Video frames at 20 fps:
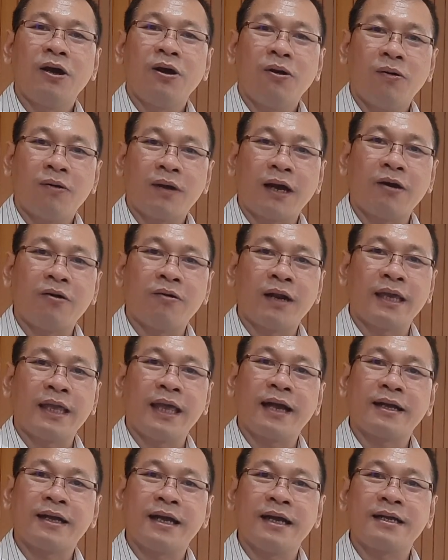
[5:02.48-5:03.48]
orang-orang
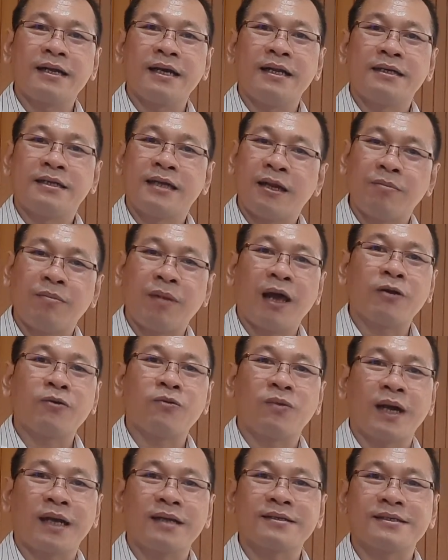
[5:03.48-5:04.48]
yang gagal dan
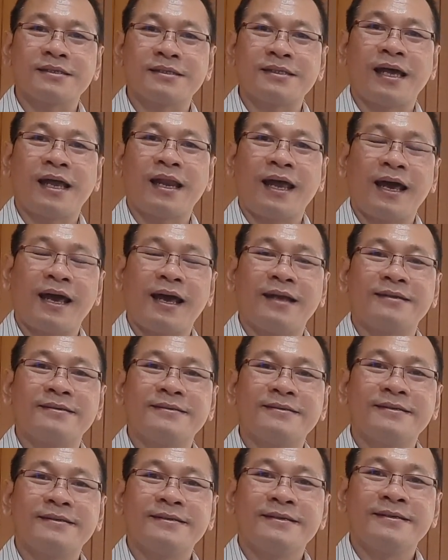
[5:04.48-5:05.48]
melakukan kesalahan.
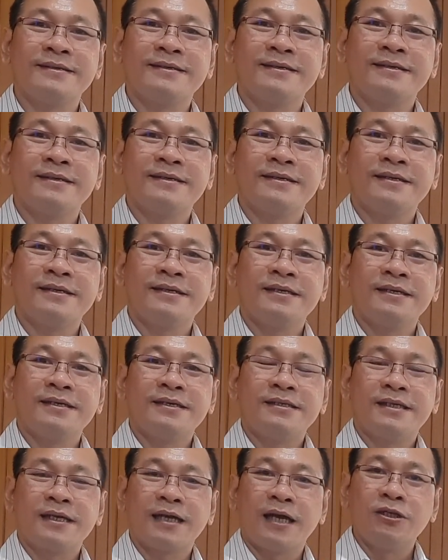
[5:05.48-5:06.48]

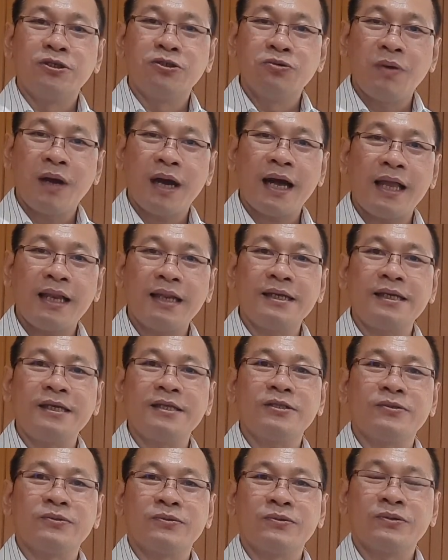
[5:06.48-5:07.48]
Dengan dua hal
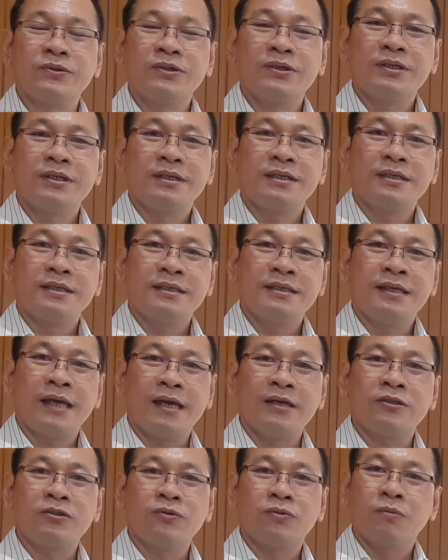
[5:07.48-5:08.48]
itu,
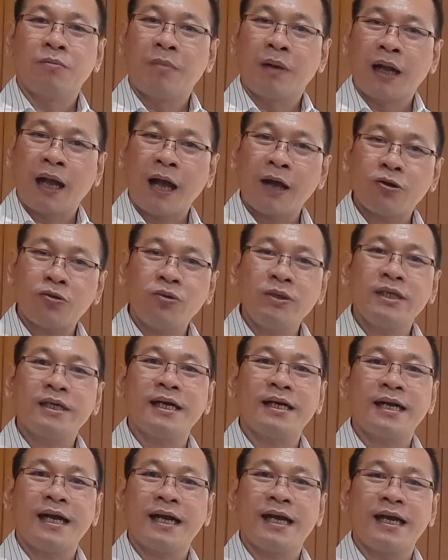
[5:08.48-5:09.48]
yaitu mengakui
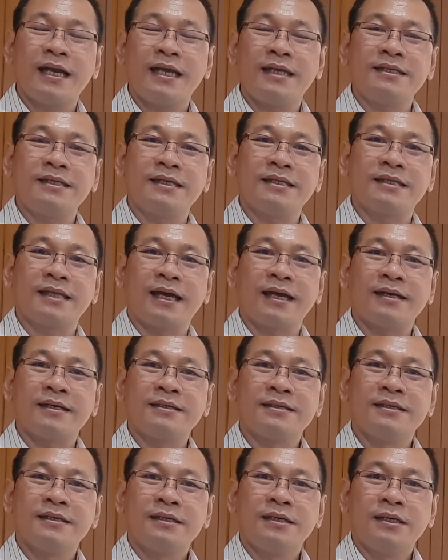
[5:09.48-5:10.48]
kegagalan kita
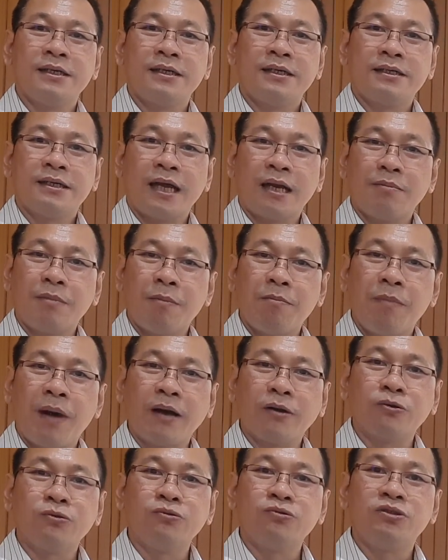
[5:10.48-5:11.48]
dan
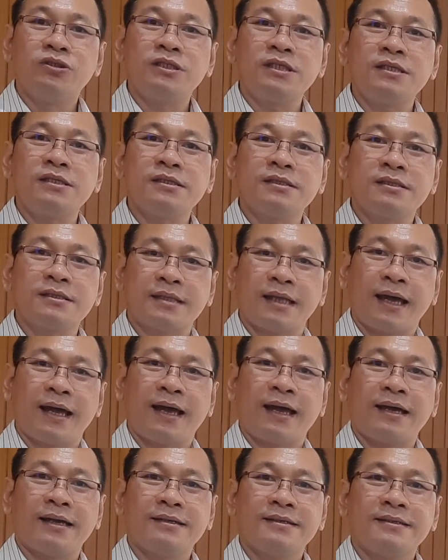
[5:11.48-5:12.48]
membangun cinta